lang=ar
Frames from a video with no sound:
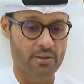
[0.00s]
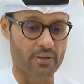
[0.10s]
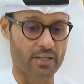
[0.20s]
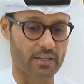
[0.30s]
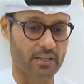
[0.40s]

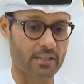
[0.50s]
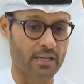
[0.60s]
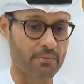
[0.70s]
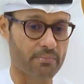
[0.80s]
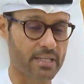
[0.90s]

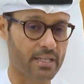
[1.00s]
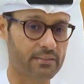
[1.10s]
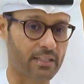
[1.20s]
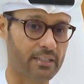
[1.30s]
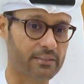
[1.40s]

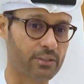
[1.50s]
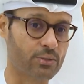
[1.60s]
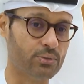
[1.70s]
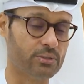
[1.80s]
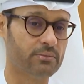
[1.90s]
فأهمية أن
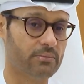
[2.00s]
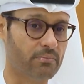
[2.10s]
تكون